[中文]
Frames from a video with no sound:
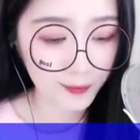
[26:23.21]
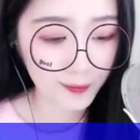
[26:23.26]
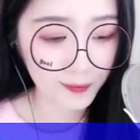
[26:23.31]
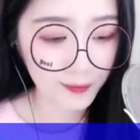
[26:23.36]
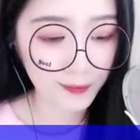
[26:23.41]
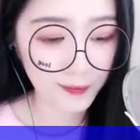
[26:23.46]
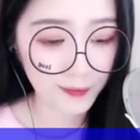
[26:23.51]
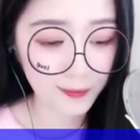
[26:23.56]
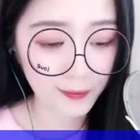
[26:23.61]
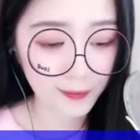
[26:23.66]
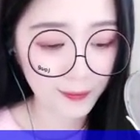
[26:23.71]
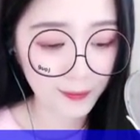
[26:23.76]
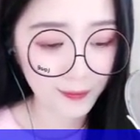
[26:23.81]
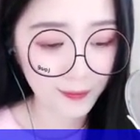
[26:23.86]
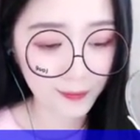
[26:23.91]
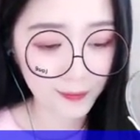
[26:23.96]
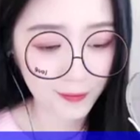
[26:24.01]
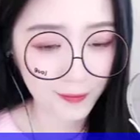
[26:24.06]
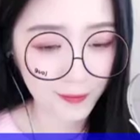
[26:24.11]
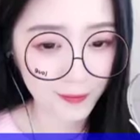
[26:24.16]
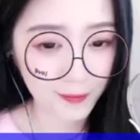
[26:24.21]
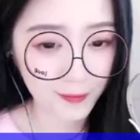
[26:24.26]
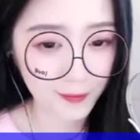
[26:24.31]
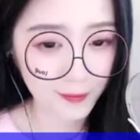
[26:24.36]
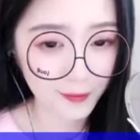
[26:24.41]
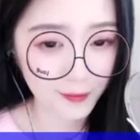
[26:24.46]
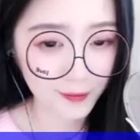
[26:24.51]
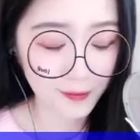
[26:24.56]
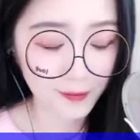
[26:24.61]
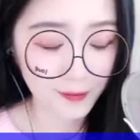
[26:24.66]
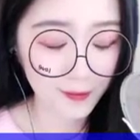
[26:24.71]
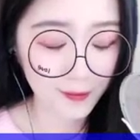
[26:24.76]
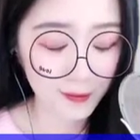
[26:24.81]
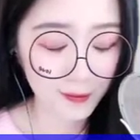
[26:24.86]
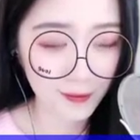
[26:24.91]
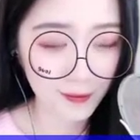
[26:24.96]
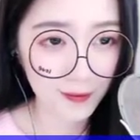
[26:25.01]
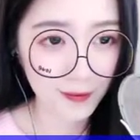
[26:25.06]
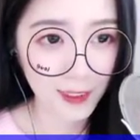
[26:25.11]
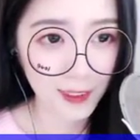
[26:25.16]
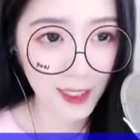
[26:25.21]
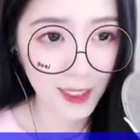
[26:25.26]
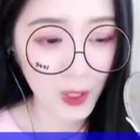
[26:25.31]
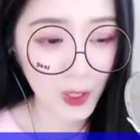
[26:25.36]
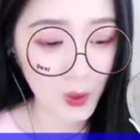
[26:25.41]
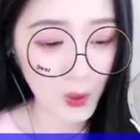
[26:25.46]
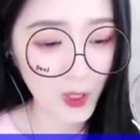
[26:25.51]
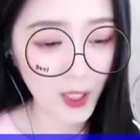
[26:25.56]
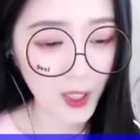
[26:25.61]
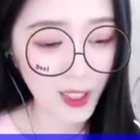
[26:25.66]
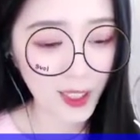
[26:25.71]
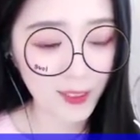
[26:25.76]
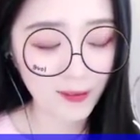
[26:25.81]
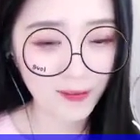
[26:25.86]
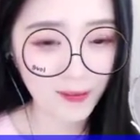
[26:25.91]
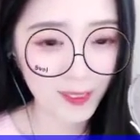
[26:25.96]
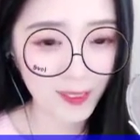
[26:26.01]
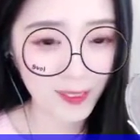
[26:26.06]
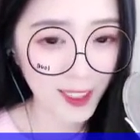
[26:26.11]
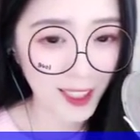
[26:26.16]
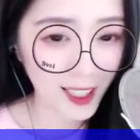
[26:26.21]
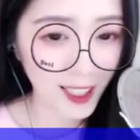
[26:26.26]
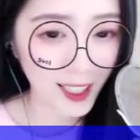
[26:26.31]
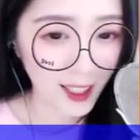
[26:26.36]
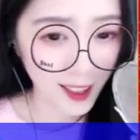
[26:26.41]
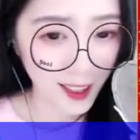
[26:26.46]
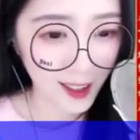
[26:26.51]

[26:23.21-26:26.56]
他小心隐藏，从不曾表露半分。